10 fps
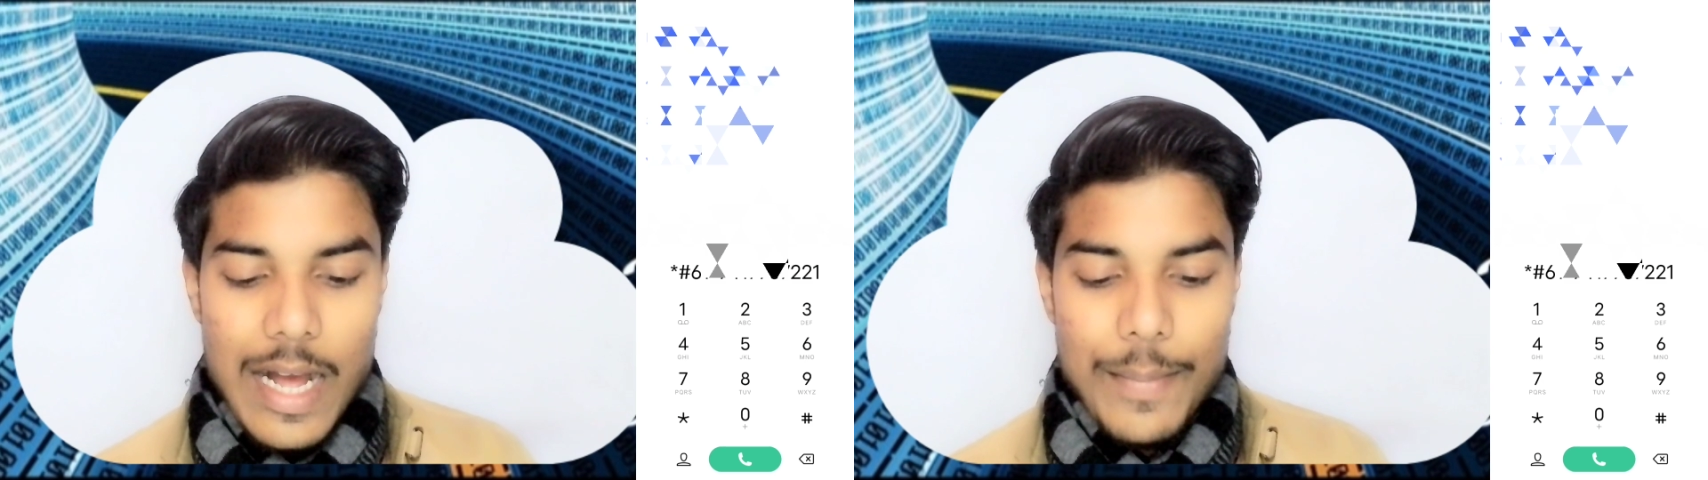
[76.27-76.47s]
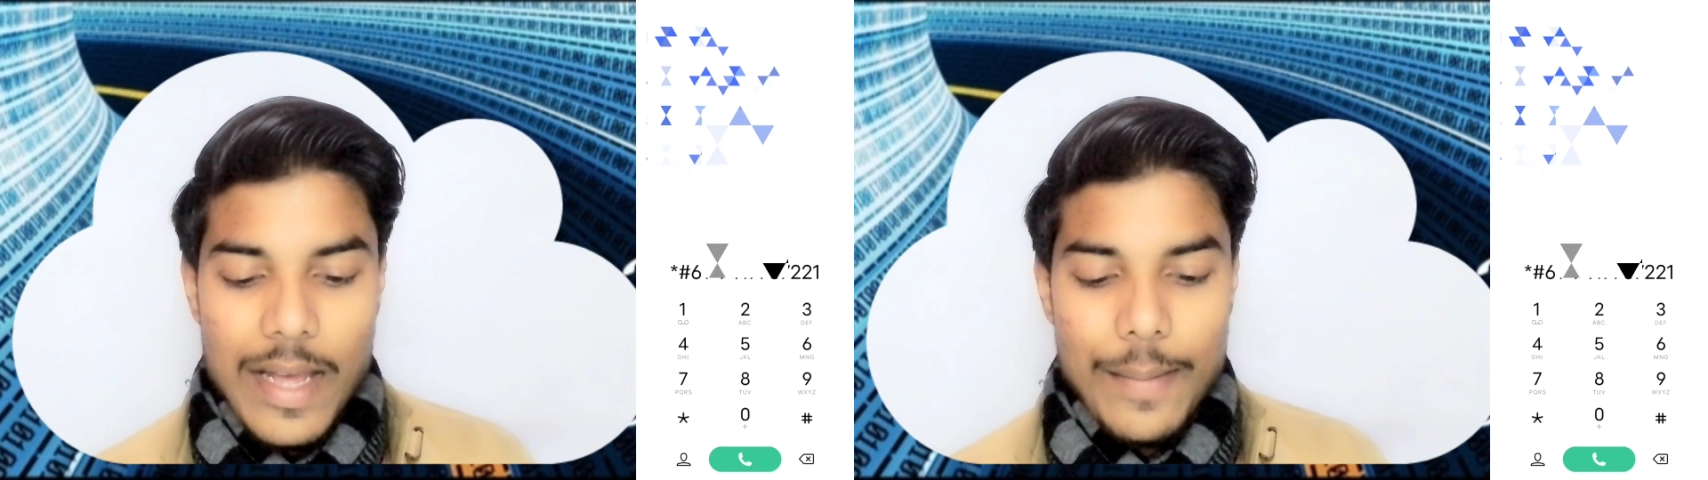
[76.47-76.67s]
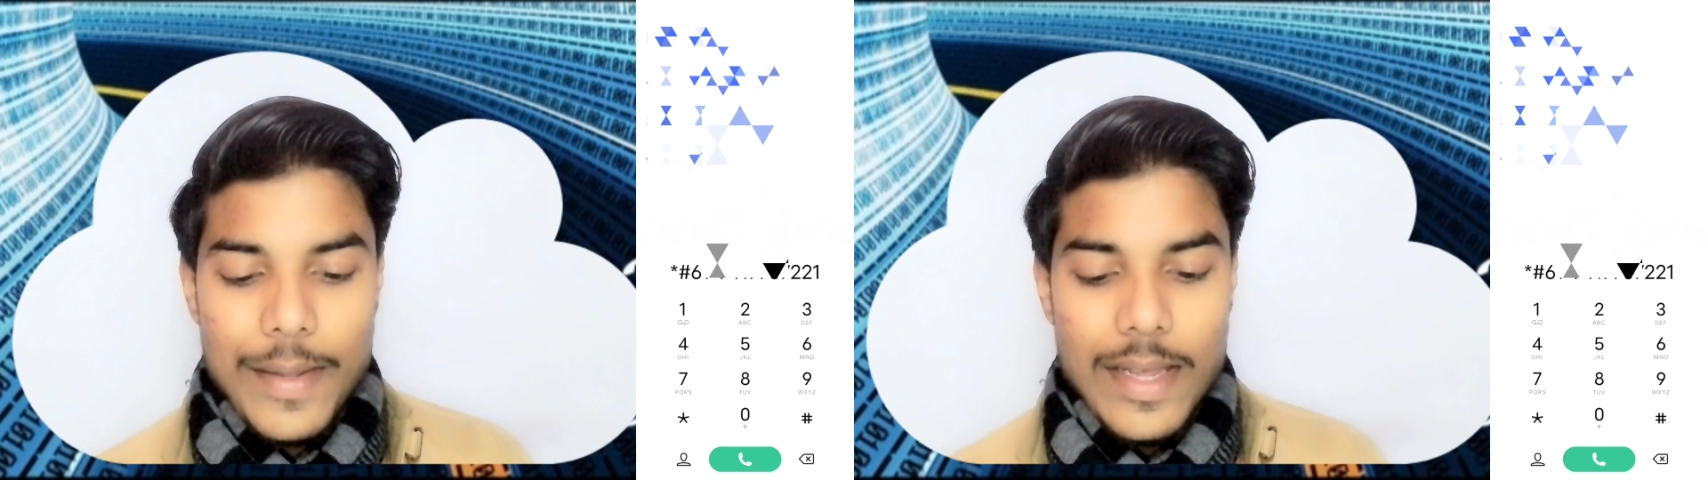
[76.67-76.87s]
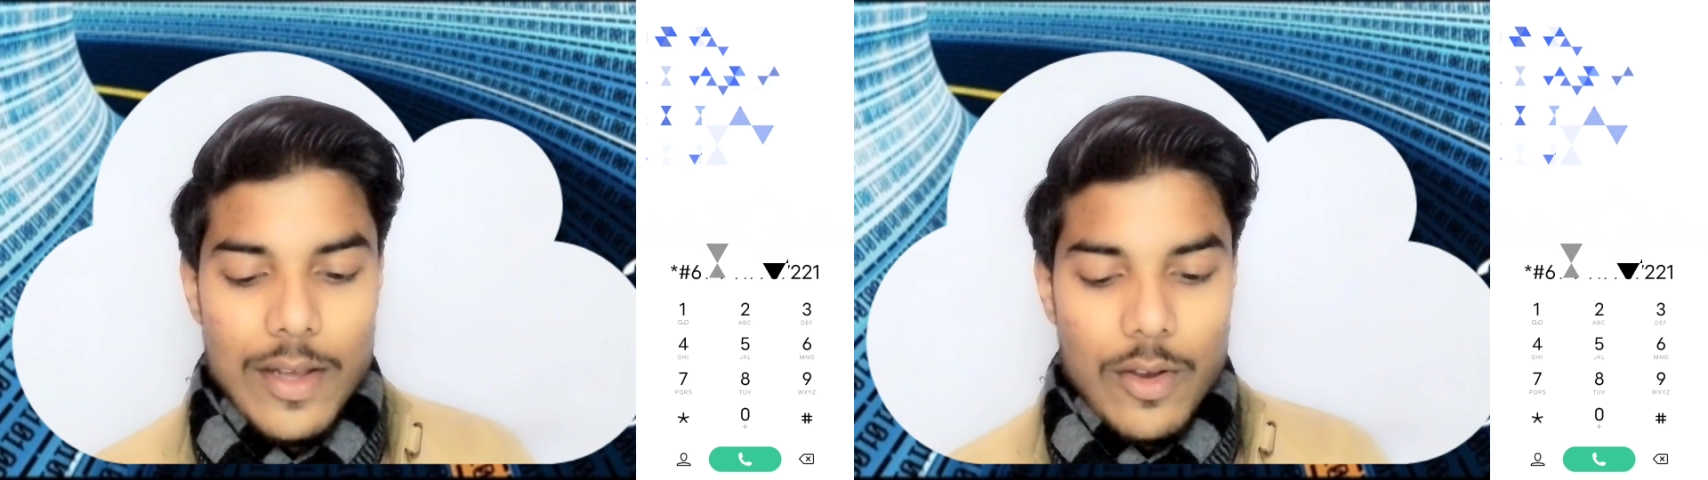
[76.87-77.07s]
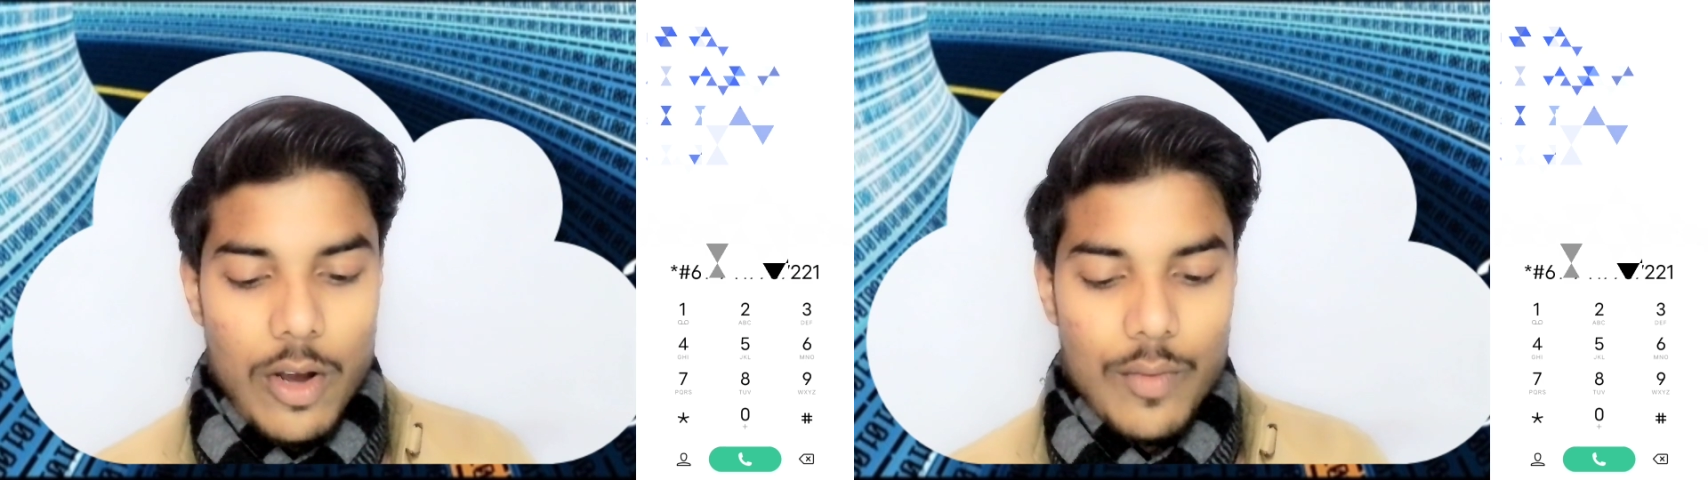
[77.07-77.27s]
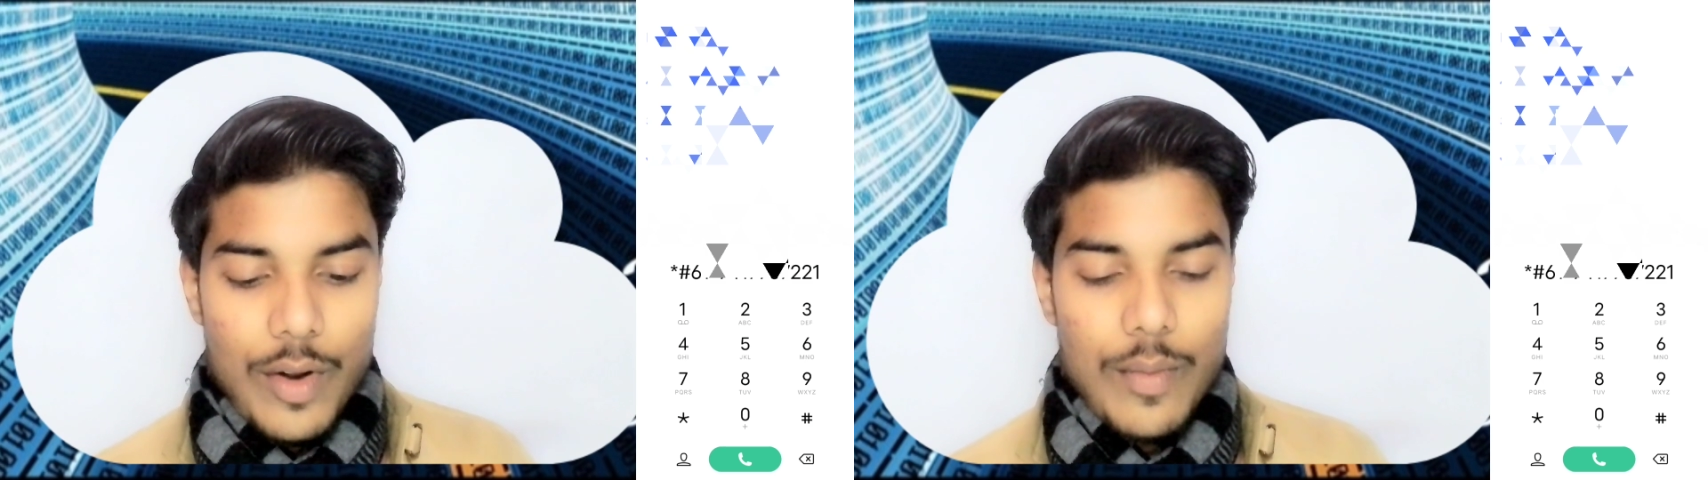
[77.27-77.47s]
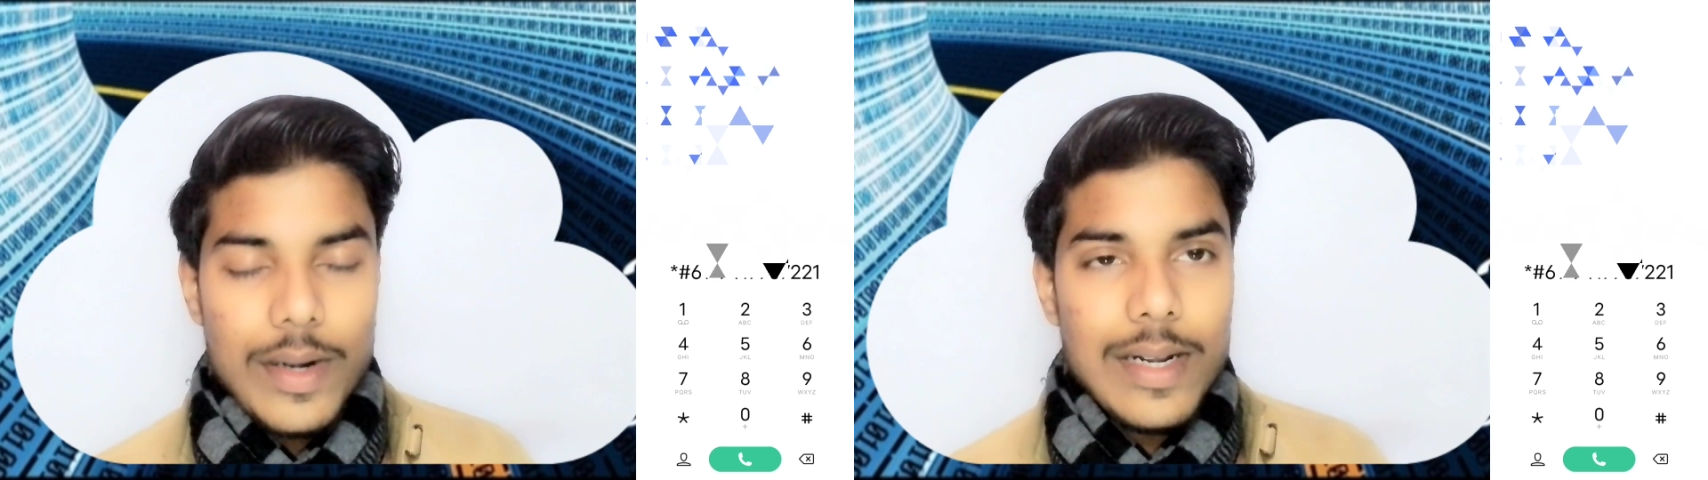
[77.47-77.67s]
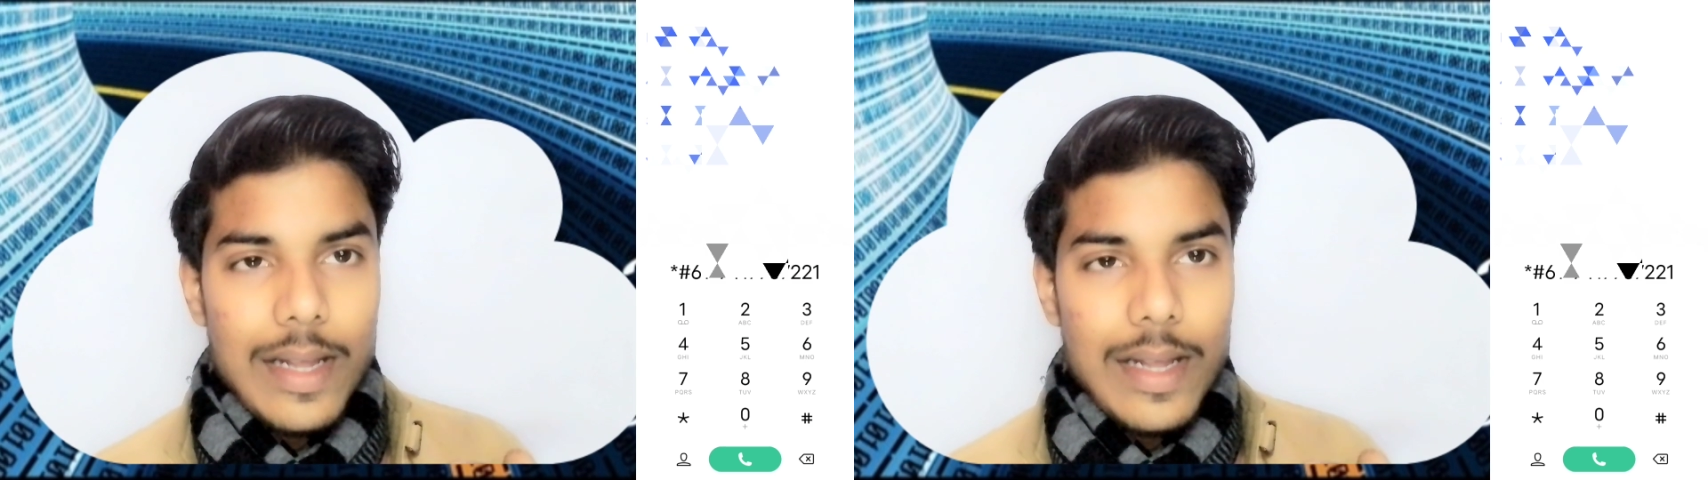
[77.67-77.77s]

आप यहाँ पे कॉल फॉरवर्ड